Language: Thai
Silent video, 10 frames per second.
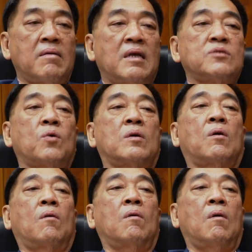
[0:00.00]
ในส่วนข
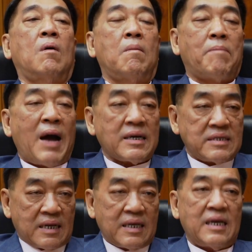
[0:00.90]
องภาคเศ
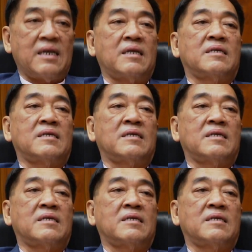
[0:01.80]
รษฐกิจ